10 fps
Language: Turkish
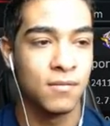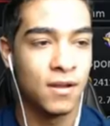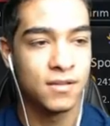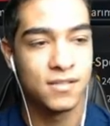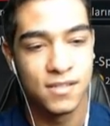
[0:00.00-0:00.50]

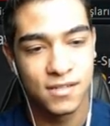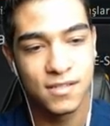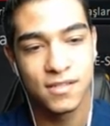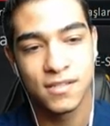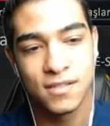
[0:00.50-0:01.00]
Yani
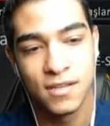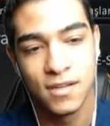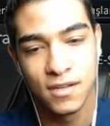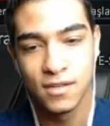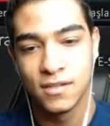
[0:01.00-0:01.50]
sınırsız
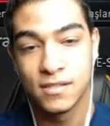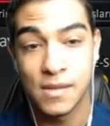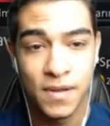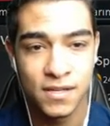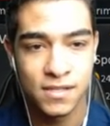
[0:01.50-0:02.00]

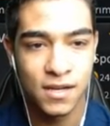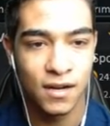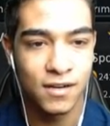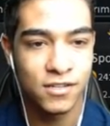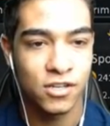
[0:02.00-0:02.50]
ZP'li
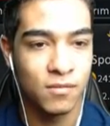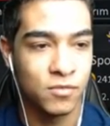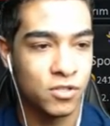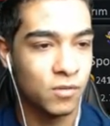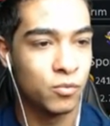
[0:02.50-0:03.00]
silahlar
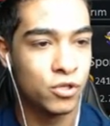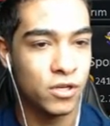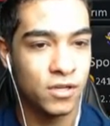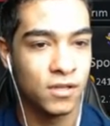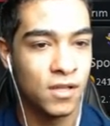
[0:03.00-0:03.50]
çıkartmıştık bu
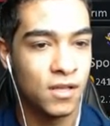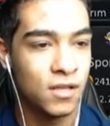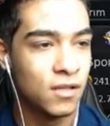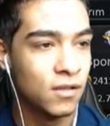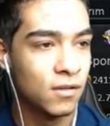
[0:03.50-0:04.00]
şekilde.
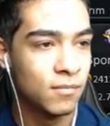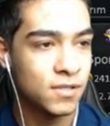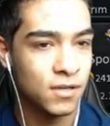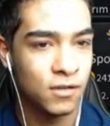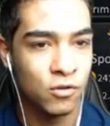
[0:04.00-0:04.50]

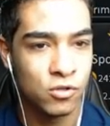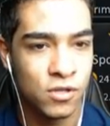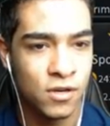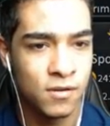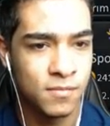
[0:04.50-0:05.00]
Sana
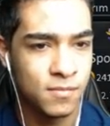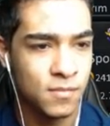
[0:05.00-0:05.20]
göstereyim.